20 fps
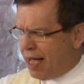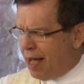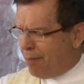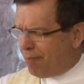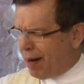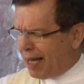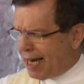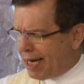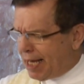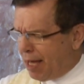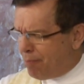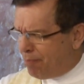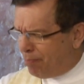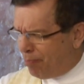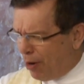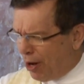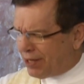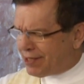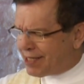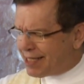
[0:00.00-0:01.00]
para que
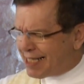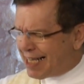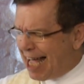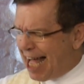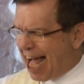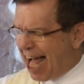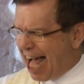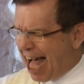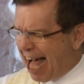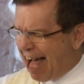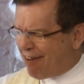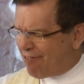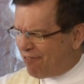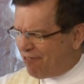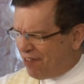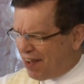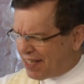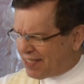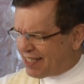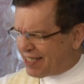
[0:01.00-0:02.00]
possa
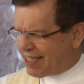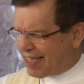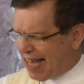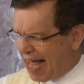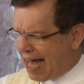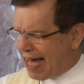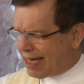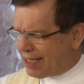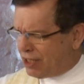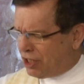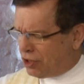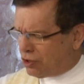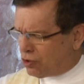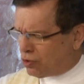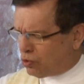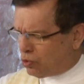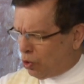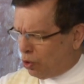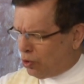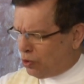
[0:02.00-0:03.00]
afastar de
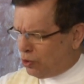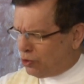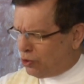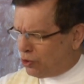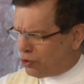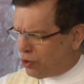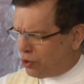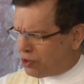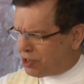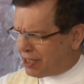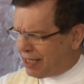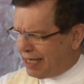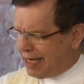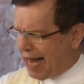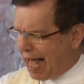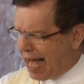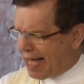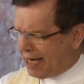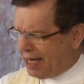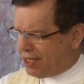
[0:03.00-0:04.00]
todos os
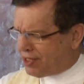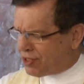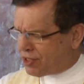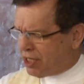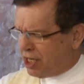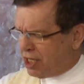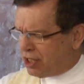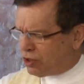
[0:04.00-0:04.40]
lares